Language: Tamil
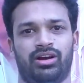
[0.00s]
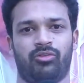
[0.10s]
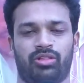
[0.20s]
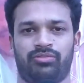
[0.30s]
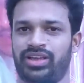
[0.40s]

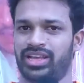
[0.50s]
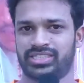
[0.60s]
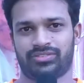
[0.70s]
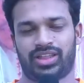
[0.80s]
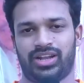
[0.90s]
ஒரு ஃபைவ்
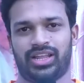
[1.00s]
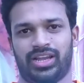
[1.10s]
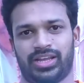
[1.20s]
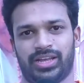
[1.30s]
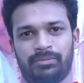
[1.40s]
இயர்ஸாக ஃப்ரெண்டு
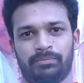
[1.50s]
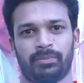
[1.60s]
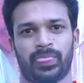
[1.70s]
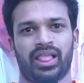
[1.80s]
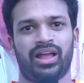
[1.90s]
தான் எனக்கு
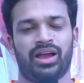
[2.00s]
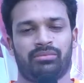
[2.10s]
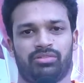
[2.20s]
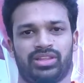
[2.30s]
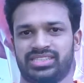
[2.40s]

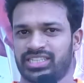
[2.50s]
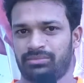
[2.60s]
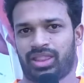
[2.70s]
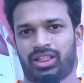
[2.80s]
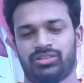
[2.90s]
அப்புறம் வந்து
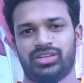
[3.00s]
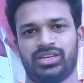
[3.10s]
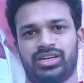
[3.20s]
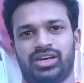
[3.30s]
எஸ்கே பரத் வந்து